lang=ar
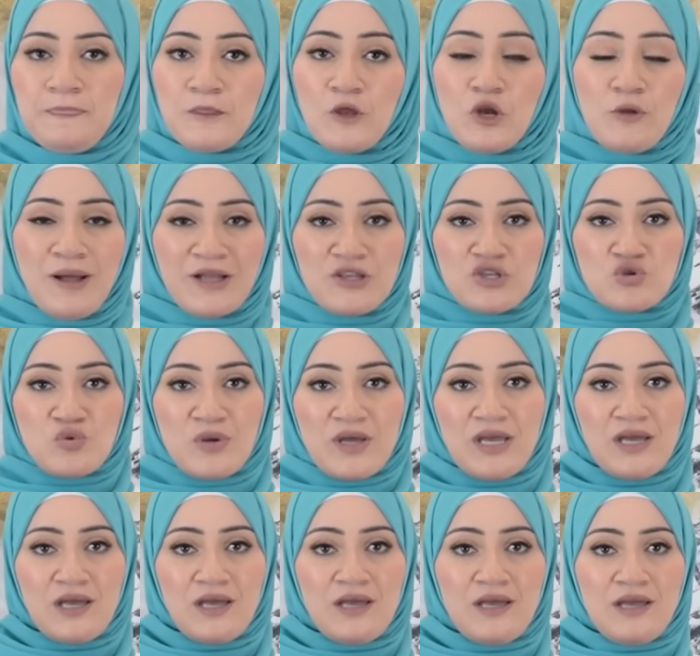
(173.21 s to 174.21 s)
تيجي بعد
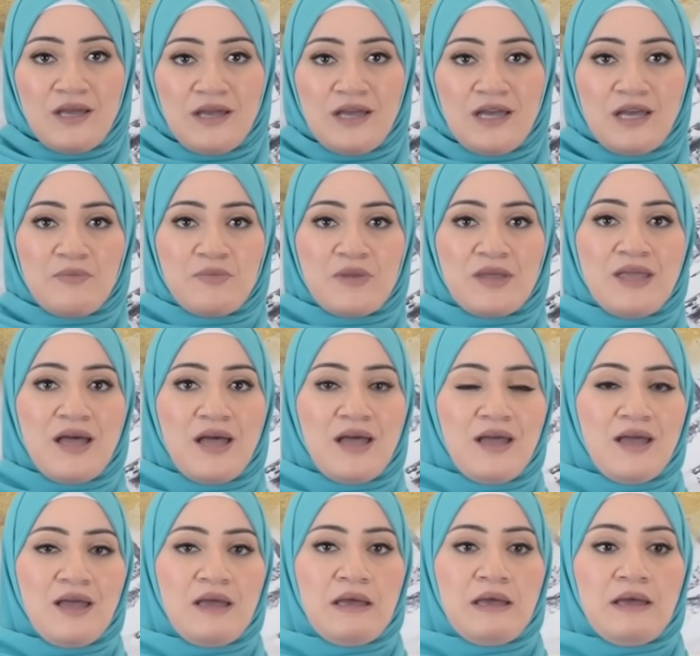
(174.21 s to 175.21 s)
شويه ابتدى
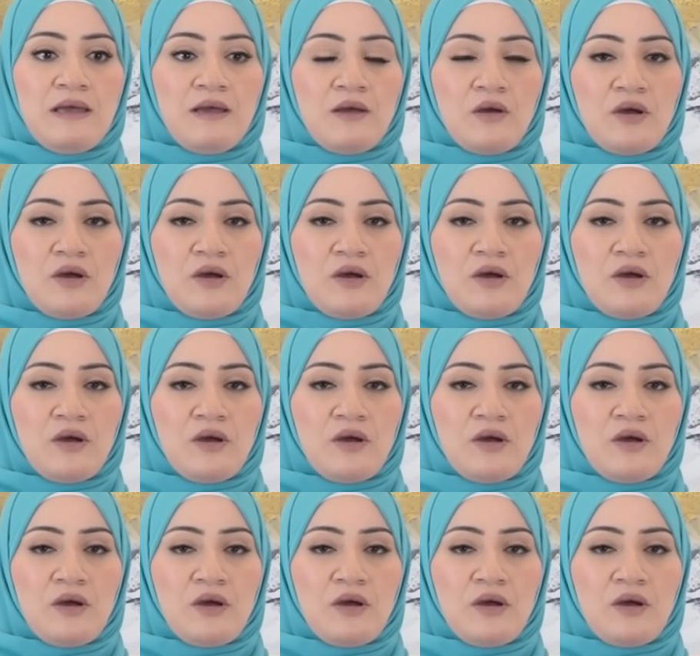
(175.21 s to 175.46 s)
آه